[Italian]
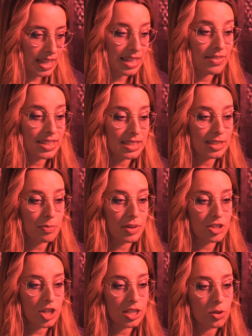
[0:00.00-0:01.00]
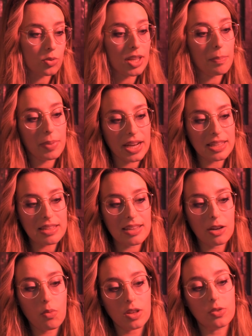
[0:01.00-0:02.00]
Il 23% non
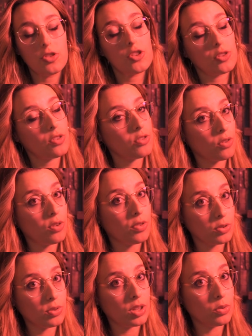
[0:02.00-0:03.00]
apprezza quando ci sono solo foto di